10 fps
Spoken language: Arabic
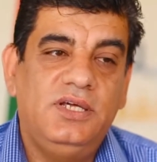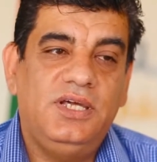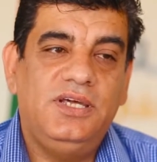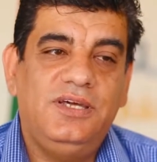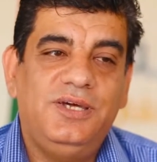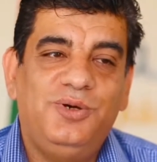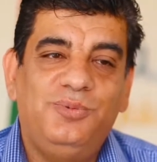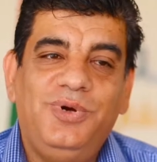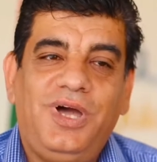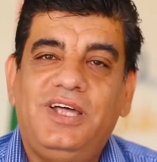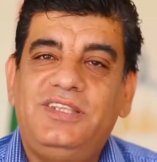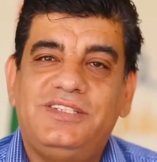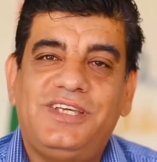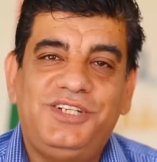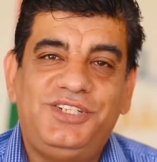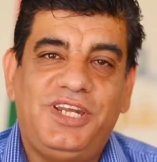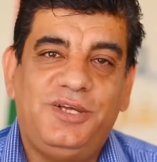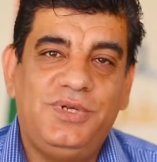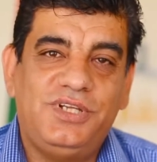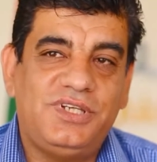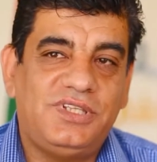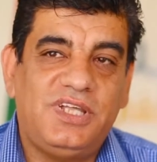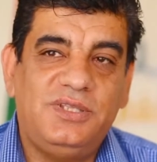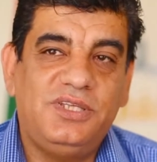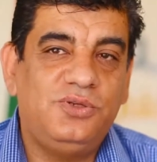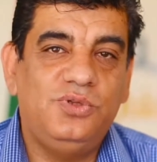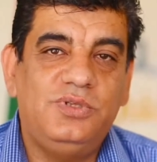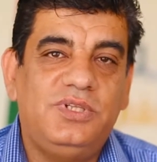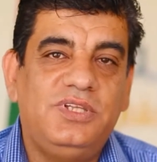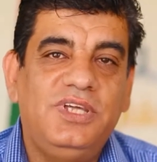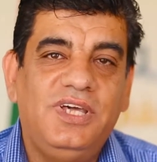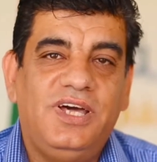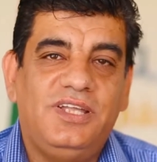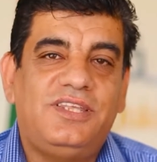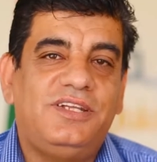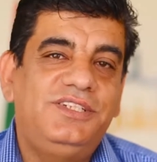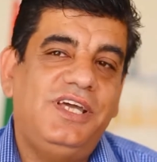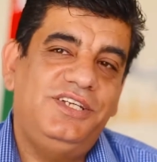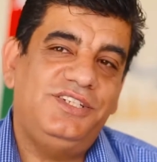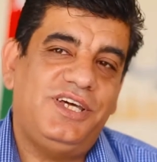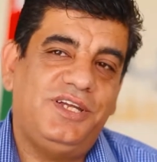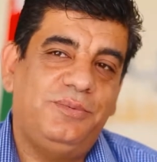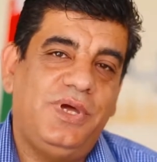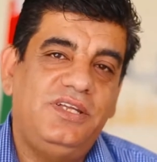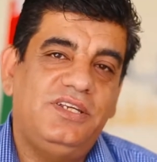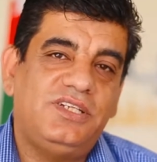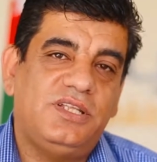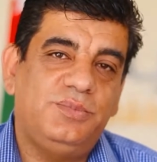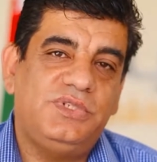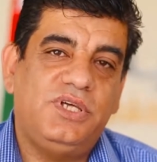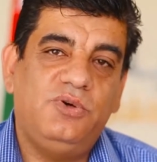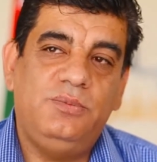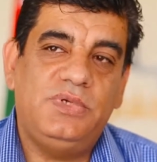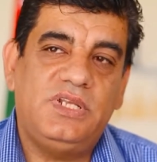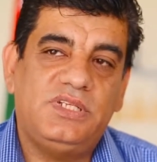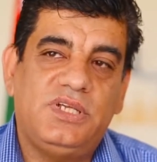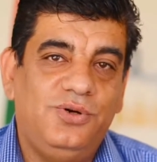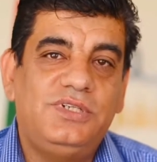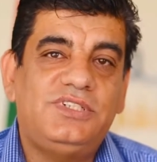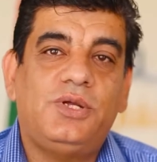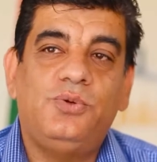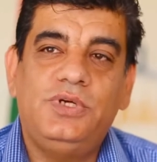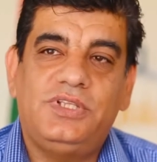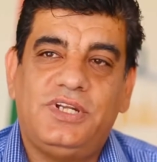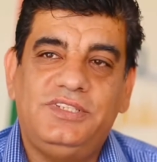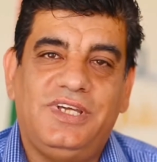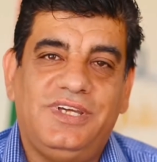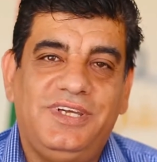آه، حتى صار يشارك بنشاطات كنت أترجى يشارك بأي نشاط بتساوي المدرسة هون صار هو يترجى